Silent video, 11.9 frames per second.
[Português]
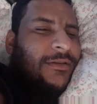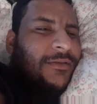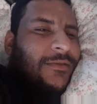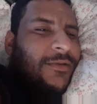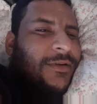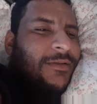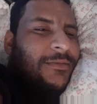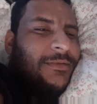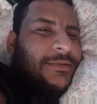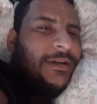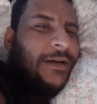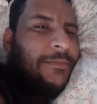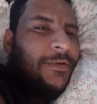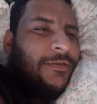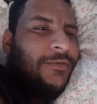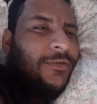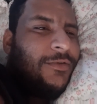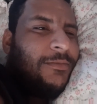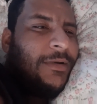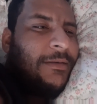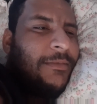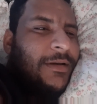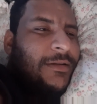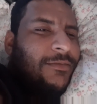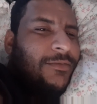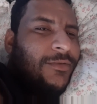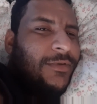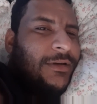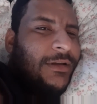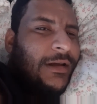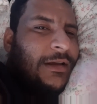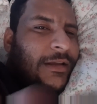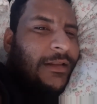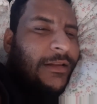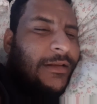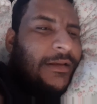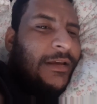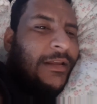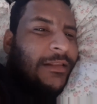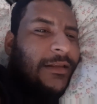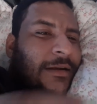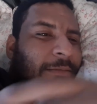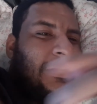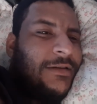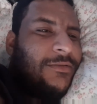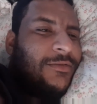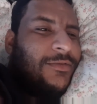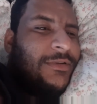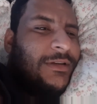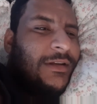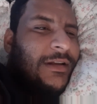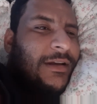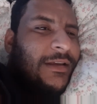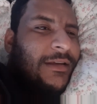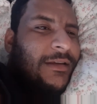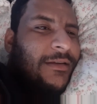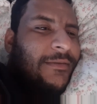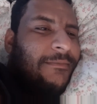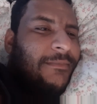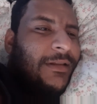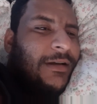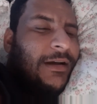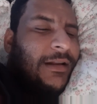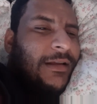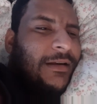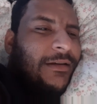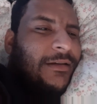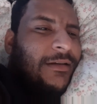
Um ótimo sábado. Eu vou tomar mais um cochilo aqui. Tirar mais um cochilo aqui, tá, galera?